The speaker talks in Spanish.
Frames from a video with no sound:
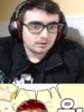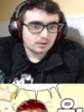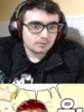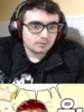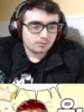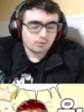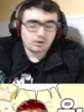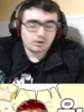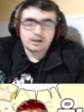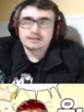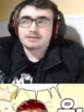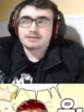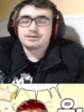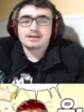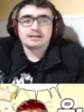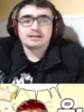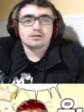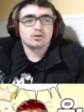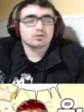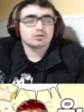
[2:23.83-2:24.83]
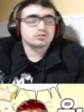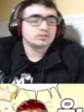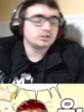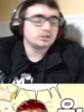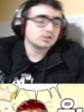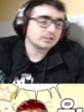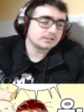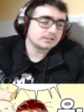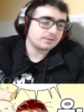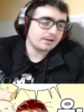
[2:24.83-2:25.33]
Por lo cual han de venir los
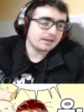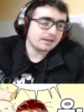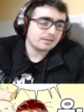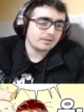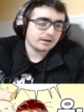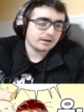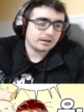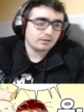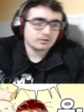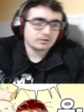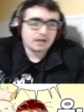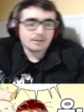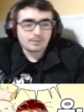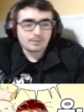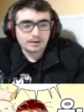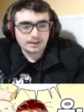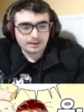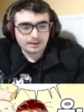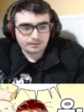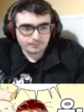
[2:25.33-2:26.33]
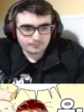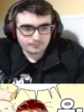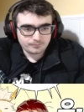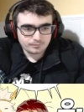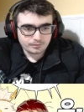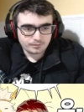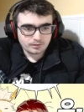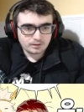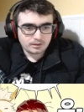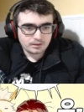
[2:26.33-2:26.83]
chinos que estaban ahí encerrados a pelear.
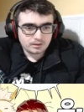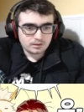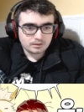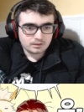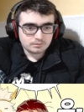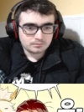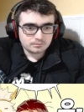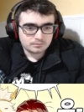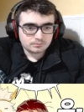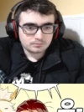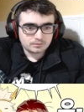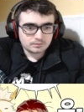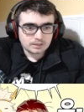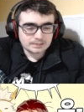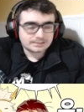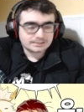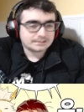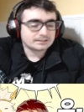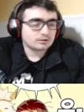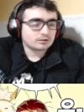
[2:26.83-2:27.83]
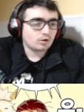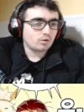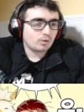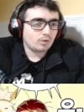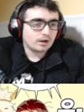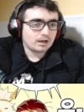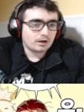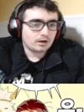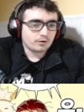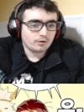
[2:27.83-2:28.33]
Así que está todo
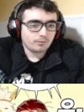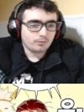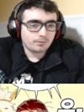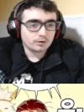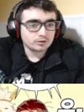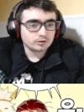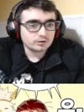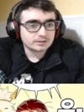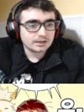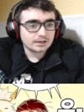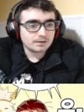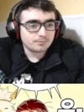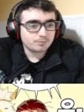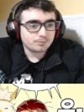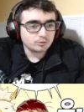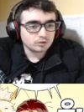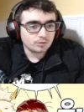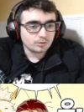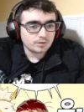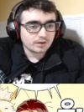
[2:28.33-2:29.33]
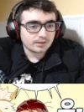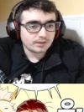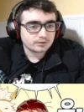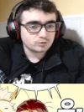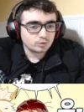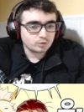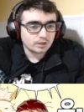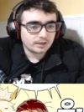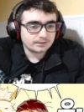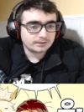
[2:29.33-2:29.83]
igualado, ¿no? Pero entonces el puto mierda
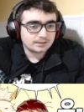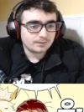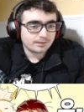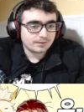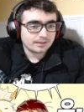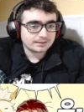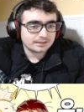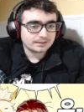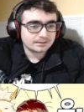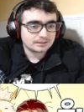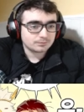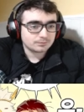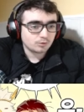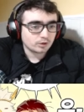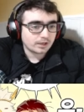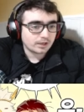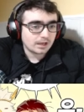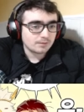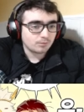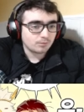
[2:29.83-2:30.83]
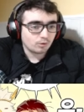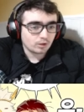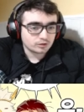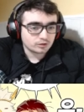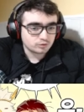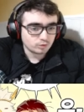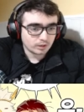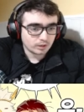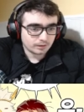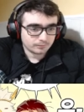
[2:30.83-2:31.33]
Asura de verdad desbloquea el modo
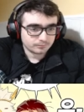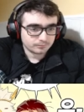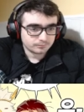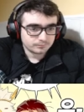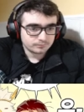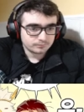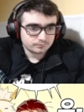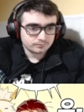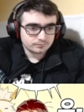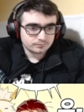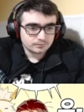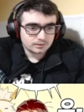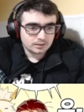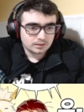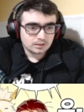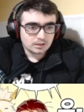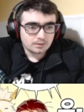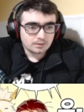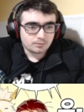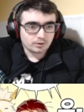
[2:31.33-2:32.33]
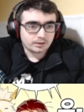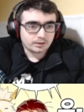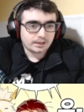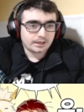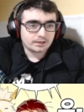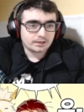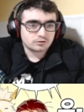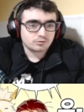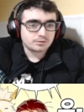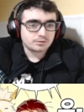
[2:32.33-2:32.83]
Asura.
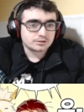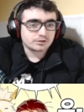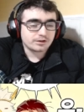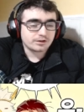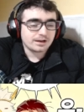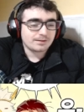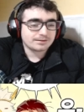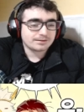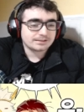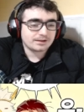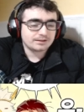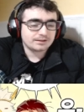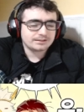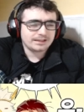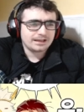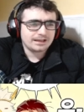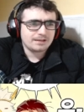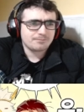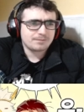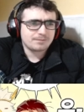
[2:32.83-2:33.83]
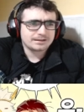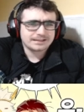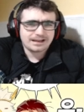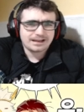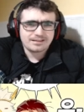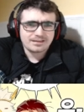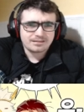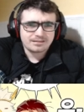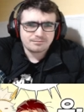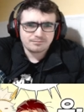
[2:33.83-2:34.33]
Porque su misión era básicamente matar a,
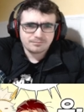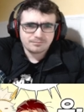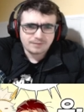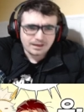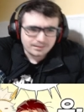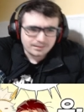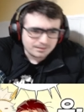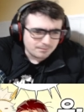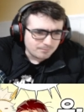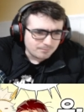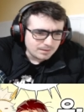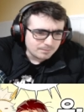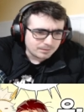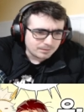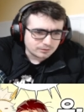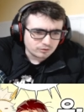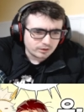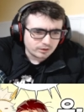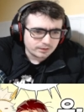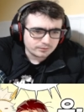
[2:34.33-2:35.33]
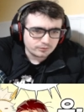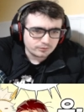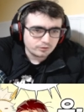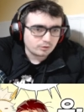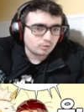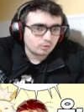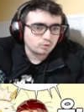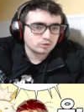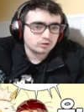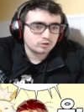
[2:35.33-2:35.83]
10, a 100.000 personas, ¿no? Y
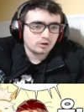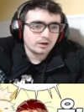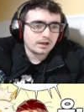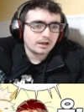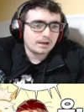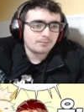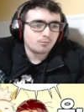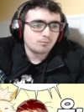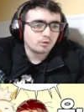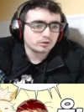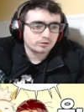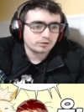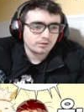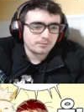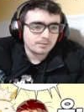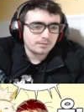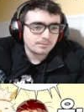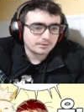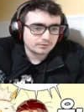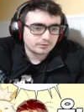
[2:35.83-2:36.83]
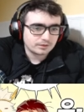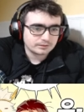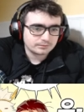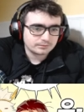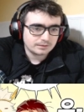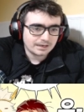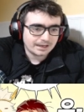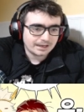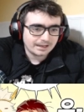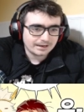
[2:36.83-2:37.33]
justo ahora han muerto 100.000 personas
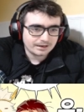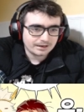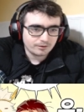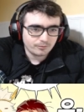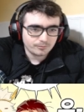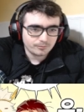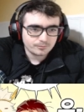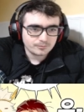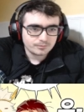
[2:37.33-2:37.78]
en la guerra, ¿no?